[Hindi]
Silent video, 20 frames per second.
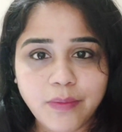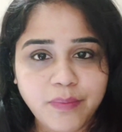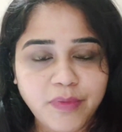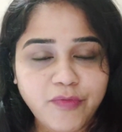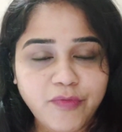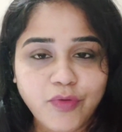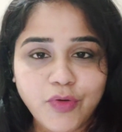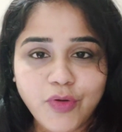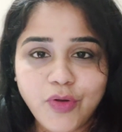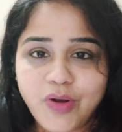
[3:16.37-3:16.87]

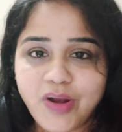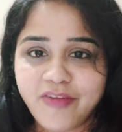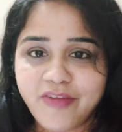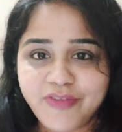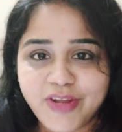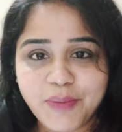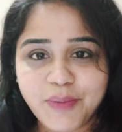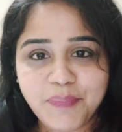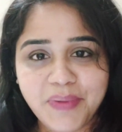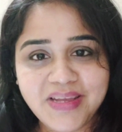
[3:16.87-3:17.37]
बिफोर और
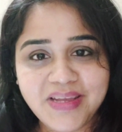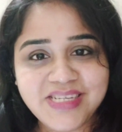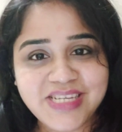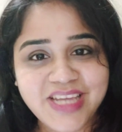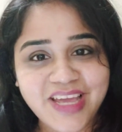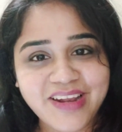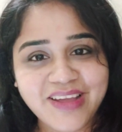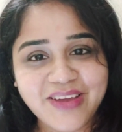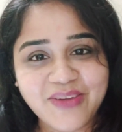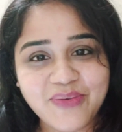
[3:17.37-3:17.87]
आफ्टर पिक
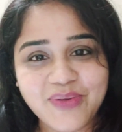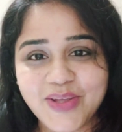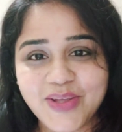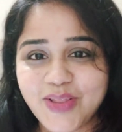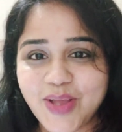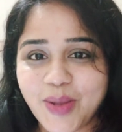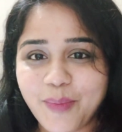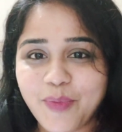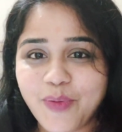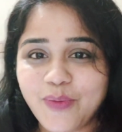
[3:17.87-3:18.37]
शेयर करूंगी
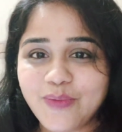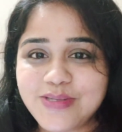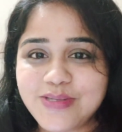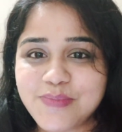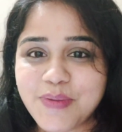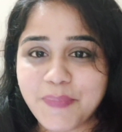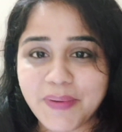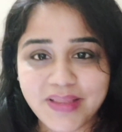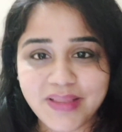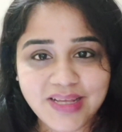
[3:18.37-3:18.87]
तो आपको
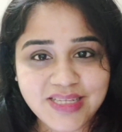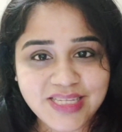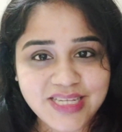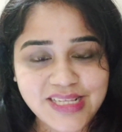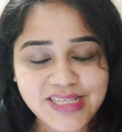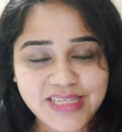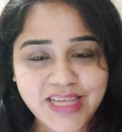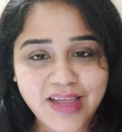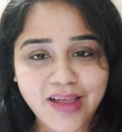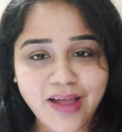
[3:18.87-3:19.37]
उसमें पता
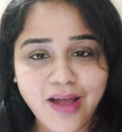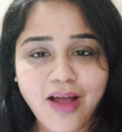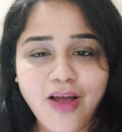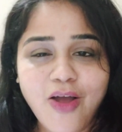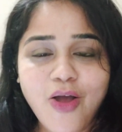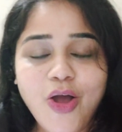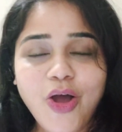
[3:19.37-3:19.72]
चल जाएगा